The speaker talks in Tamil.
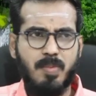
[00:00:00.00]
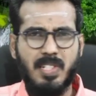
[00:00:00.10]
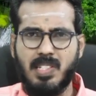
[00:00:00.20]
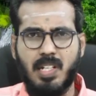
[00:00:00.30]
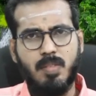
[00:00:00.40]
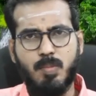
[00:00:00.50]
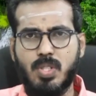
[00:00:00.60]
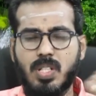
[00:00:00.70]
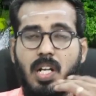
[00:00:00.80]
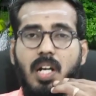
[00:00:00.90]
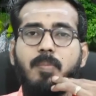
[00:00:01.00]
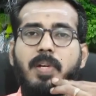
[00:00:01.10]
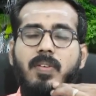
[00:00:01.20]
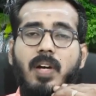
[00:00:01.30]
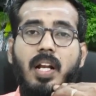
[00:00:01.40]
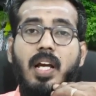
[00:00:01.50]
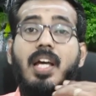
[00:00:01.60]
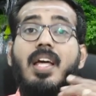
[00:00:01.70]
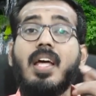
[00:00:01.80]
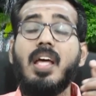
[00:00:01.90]
அஞ்சு மாதம் சார் முடிச்சிடலாம் அப்படின்வாங்கல்ல
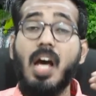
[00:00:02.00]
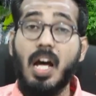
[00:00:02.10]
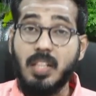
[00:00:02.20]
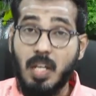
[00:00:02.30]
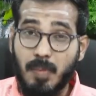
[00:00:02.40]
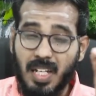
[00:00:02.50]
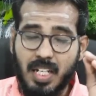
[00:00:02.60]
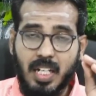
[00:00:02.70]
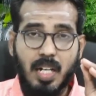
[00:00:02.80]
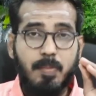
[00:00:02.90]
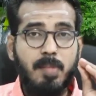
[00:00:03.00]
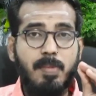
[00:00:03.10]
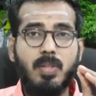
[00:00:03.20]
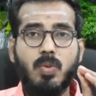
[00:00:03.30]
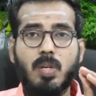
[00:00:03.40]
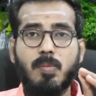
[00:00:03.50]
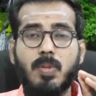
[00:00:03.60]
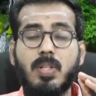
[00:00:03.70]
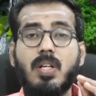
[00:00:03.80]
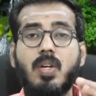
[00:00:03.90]
அந்த மாதிரி கமிட்மெண்ட்
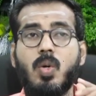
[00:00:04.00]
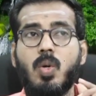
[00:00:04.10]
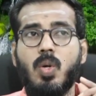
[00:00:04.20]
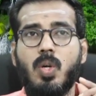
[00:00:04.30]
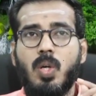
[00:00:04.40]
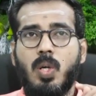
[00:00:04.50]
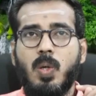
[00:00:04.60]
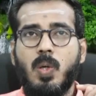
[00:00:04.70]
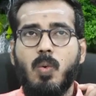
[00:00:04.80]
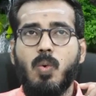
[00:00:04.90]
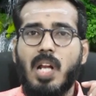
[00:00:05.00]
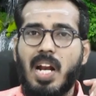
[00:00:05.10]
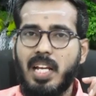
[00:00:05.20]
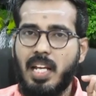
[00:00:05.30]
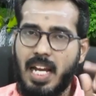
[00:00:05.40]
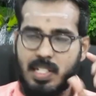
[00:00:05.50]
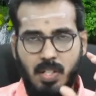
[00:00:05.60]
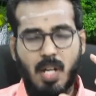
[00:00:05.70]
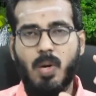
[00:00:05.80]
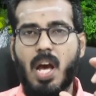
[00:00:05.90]
கொடுக்கும்போது உங்களால்
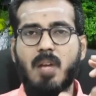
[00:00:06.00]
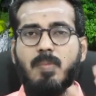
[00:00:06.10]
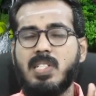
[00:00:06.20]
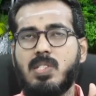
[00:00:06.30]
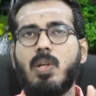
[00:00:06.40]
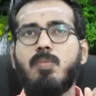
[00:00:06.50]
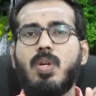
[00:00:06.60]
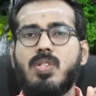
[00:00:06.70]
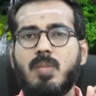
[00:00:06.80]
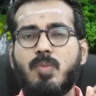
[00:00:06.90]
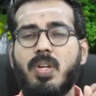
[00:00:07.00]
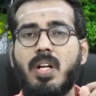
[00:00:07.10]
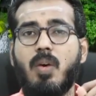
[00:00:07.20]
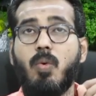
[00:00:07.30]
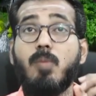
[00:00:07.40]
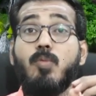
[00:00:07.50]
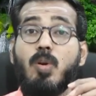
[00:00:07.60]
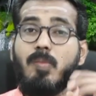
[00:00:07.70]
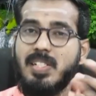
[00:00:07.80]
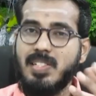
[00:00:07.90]
ஆக்சுவலாக ஒரு ஆறு மாதத்துக்குள்ளே முடிச்சிட முடியும்னா ஒரு
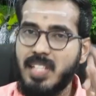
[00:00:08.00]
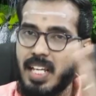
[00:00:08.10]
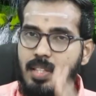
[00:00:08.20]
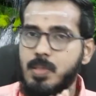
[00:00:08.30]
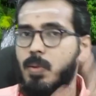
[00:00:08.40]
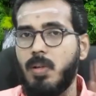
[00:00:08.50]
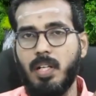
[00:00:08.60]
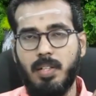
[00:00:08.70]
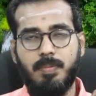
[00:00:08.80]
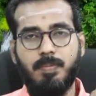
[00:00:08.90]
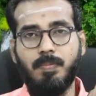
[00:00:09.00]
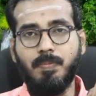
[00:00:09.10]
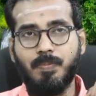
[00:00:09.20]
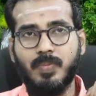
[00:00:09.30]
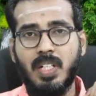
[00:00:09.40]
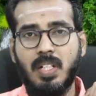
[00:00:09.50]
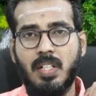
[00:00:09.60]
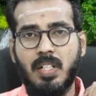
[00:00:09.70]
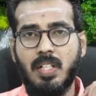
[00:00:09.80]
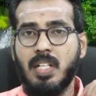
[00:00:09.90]
மூணு மாதம் சேர்த்து சொல்லுங்கள்
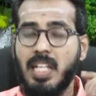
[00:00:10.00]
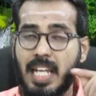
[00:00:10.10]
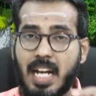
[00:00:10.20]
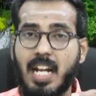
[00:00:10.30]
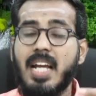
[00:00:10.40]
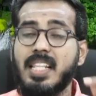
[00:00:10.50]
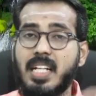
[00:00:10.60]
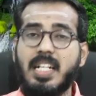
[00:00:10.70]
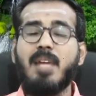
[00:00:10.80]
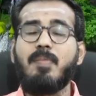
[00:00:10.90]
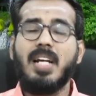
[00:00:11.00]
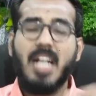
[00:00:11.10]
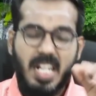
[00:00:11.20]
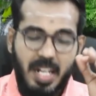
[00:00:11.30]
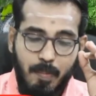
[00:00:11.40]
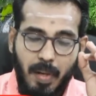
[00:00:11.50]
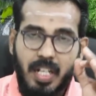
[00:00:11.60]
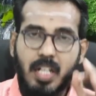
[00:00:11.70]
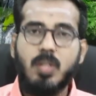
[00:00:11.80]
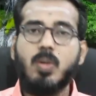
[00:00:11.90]
ஏன்னா இந்த டைமில்
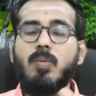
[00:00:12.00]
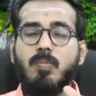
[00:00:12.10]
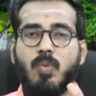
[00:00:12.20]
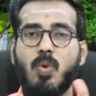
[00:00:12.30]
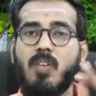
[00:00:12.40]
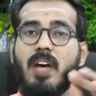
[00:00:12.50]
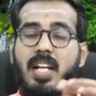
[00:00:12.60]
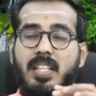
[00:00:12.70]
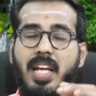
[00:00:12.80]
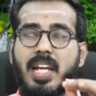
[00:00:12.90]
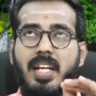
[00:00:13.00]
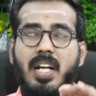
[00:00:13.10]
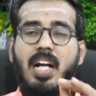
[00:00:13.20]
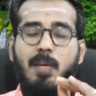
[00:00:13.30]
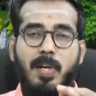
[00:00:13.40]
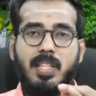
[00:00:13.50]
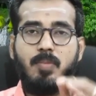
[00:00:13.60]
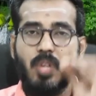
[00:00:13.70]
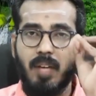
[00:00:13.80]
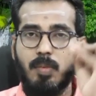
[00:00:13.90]
கண்டிப்பாக இழுக்கும் உங்கள் வார்த்தையை நீங்கள்
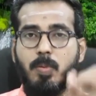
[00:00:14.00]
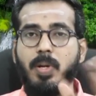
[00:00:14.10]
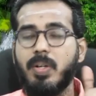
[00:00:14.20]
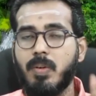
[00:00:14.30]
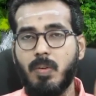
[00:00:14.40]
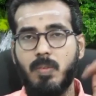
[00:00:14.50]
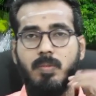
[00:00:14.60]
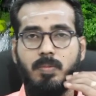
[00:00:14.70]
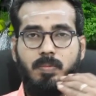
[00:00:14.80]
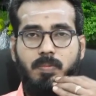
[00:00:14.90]
காப்பாற்ற முடியாமல் போயிடும்